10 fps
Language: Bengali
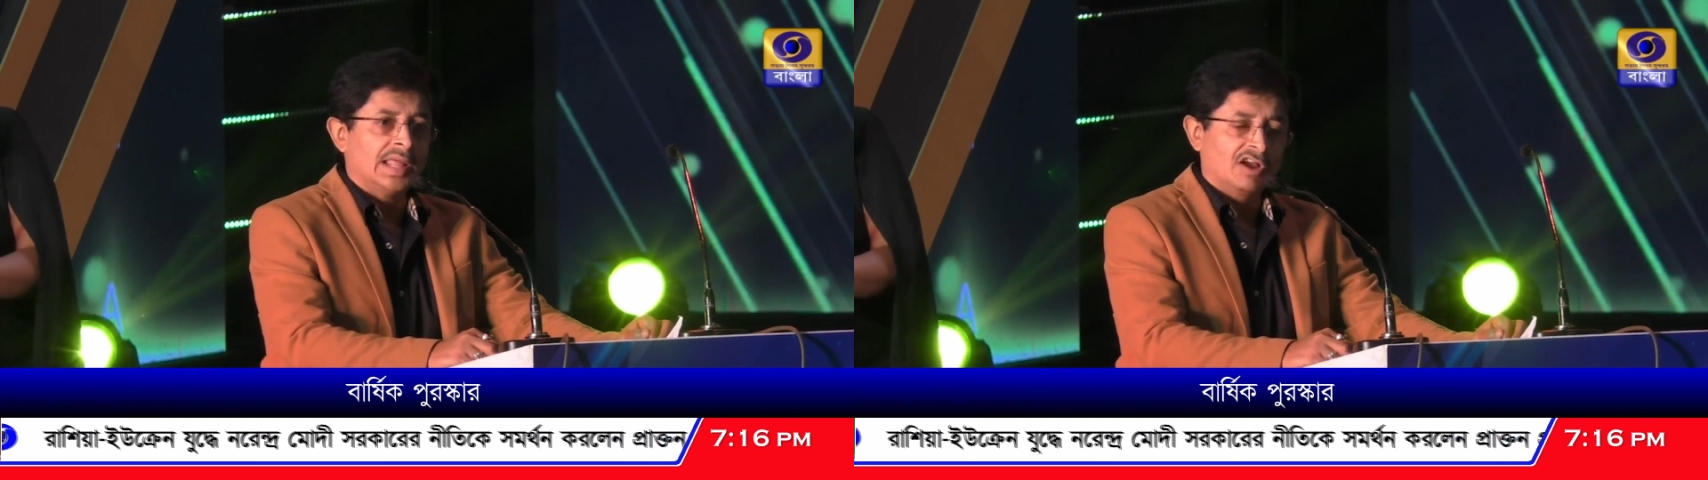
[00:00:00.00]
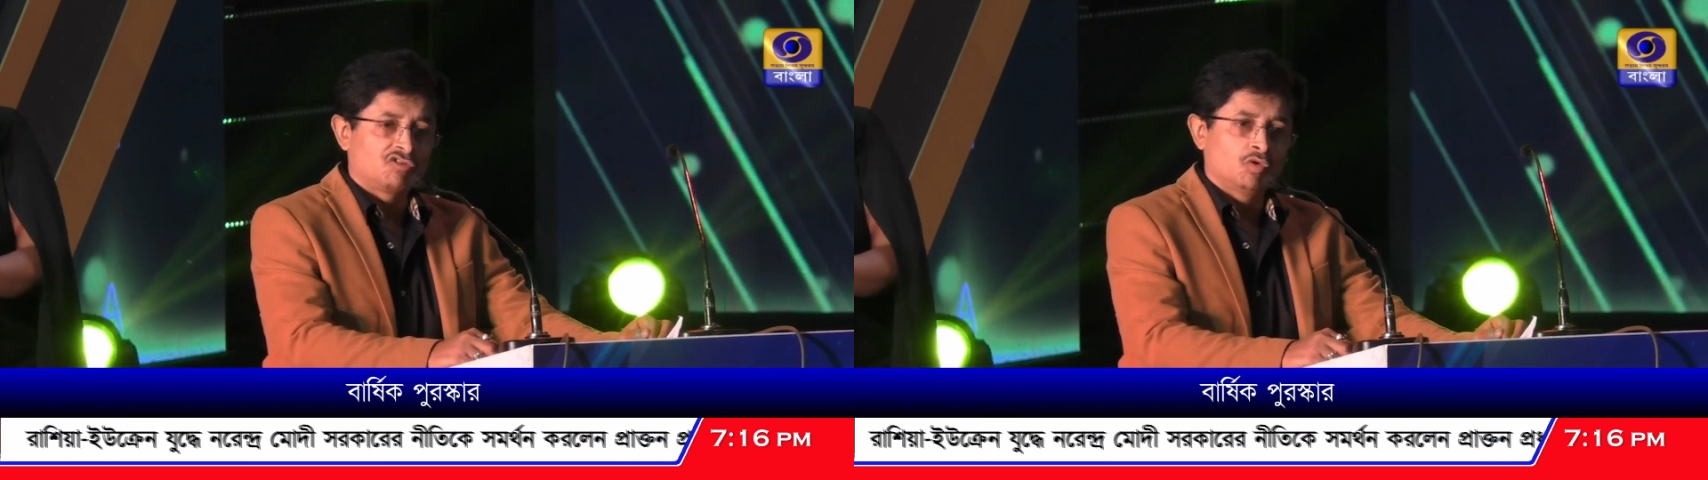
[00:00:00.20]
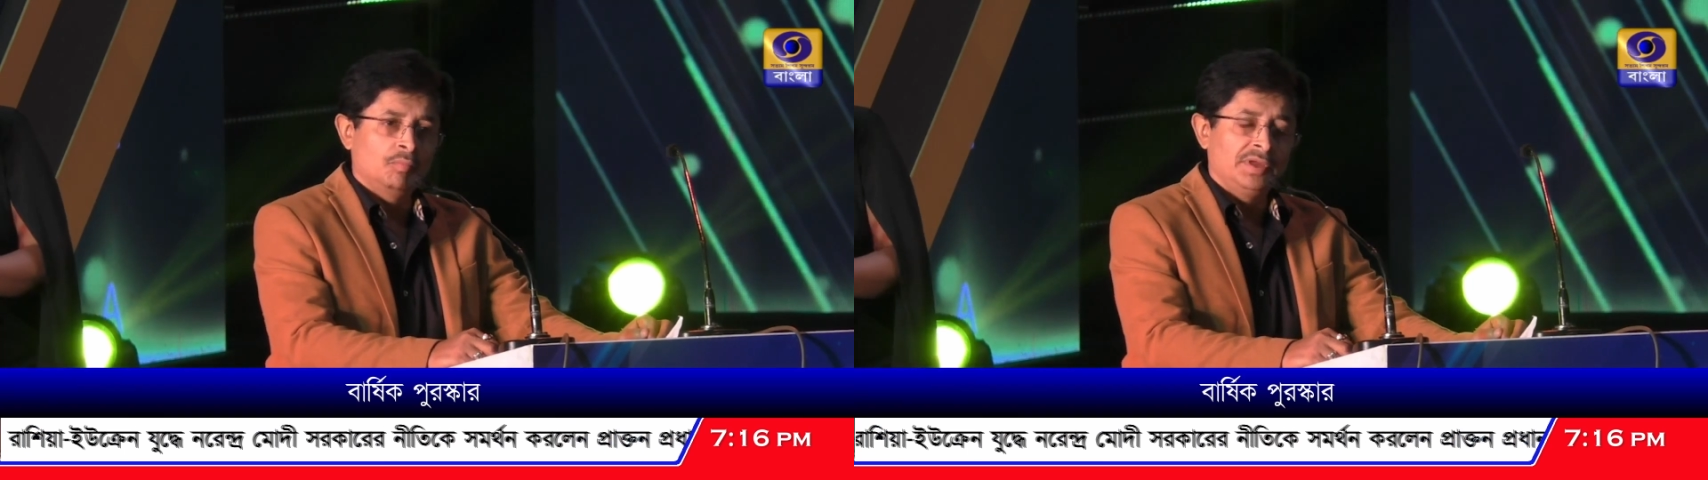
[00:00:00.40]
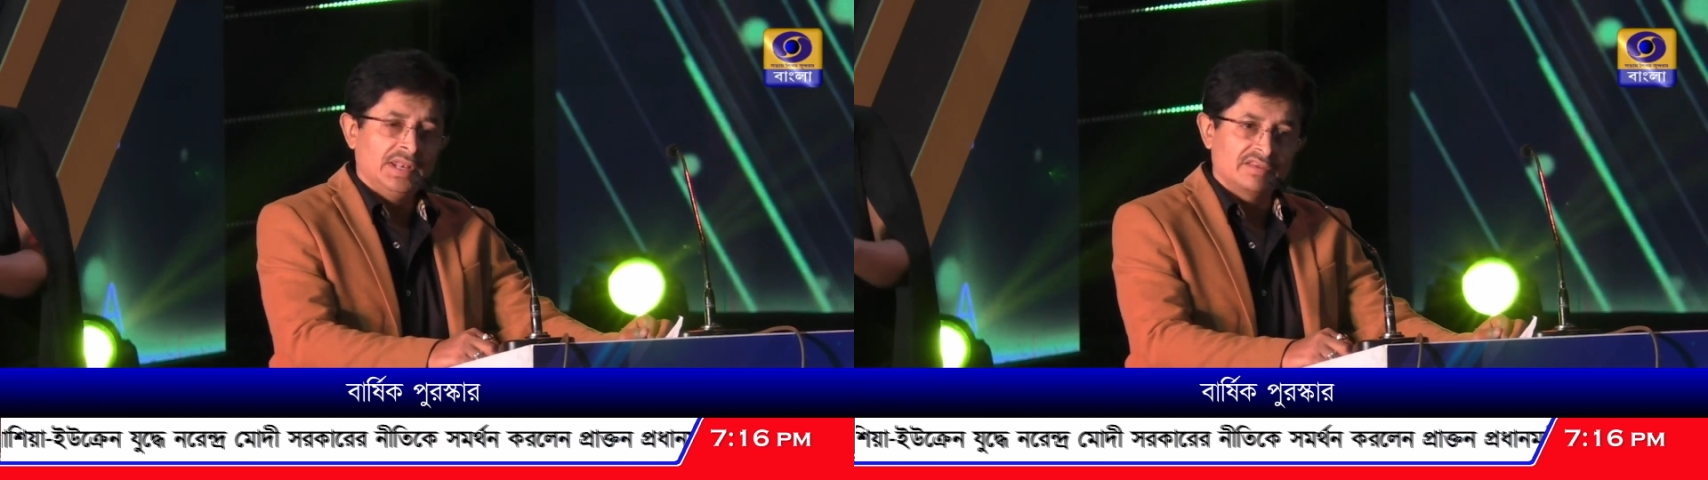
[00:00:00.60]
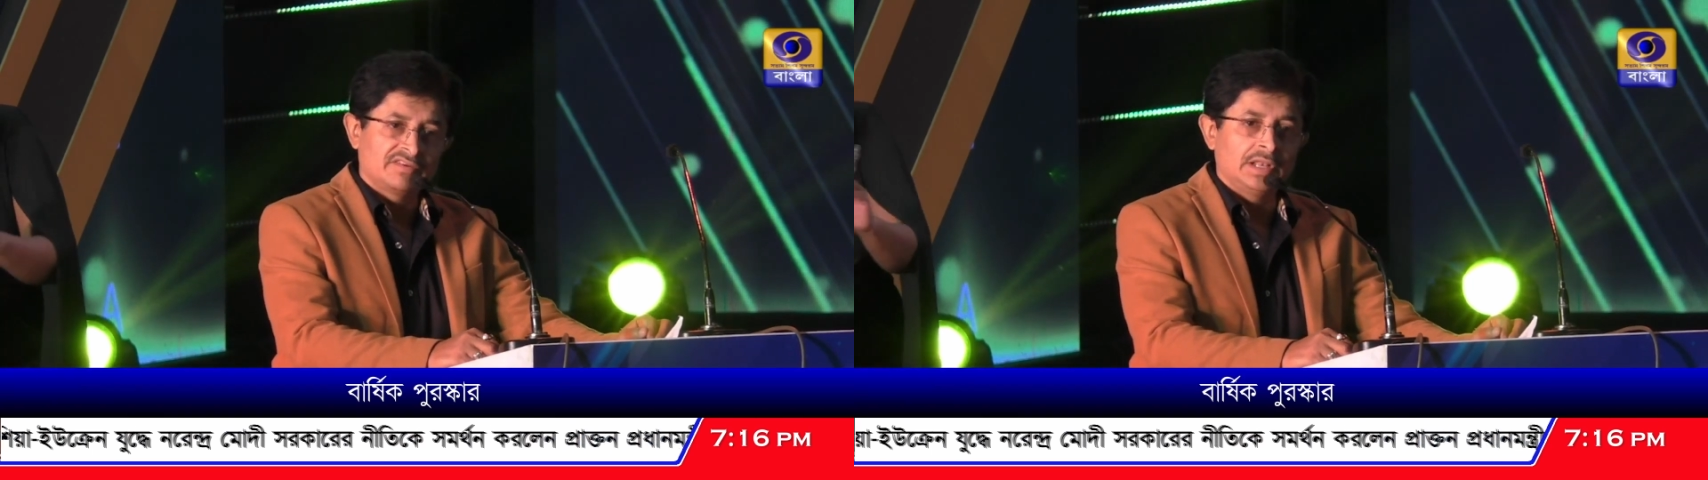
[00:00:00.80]
একশো
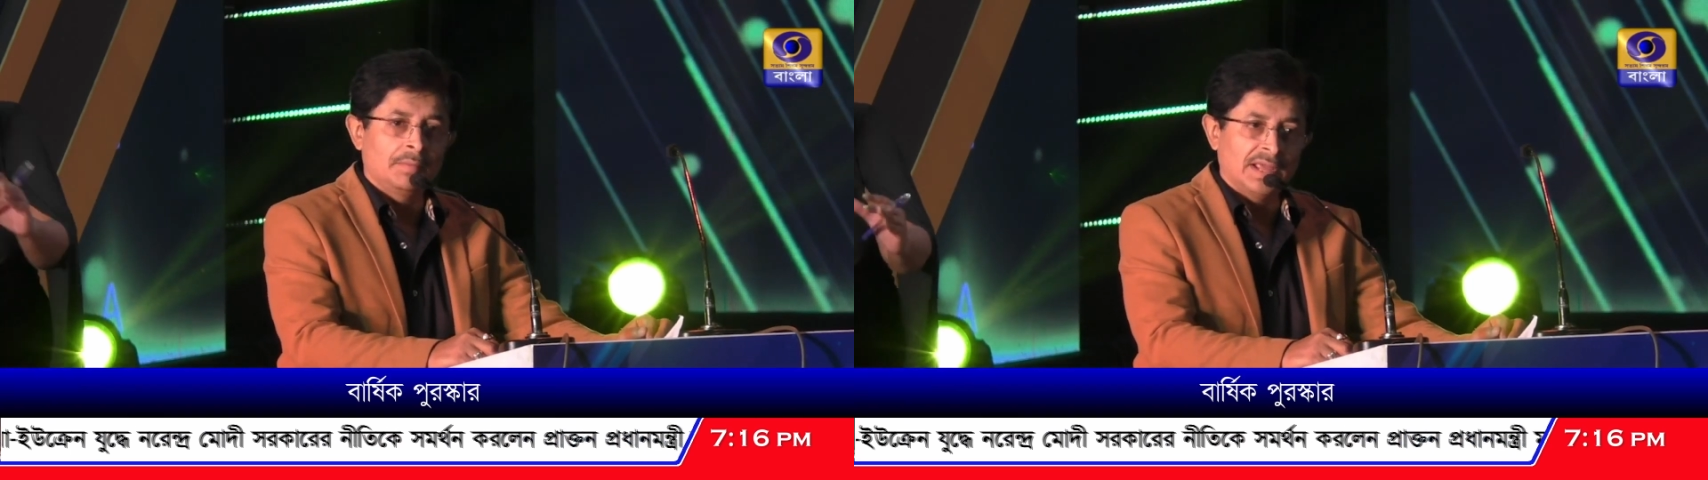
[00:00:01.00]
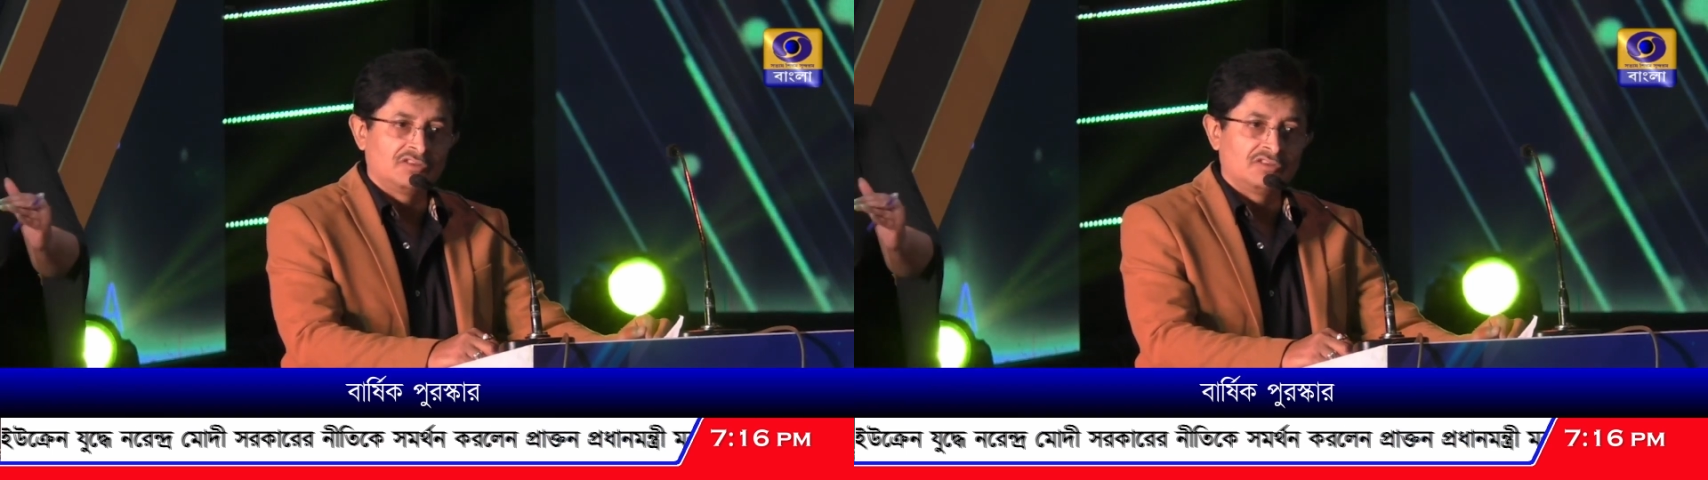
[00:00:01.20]
বিরাশিটা ম্যাচ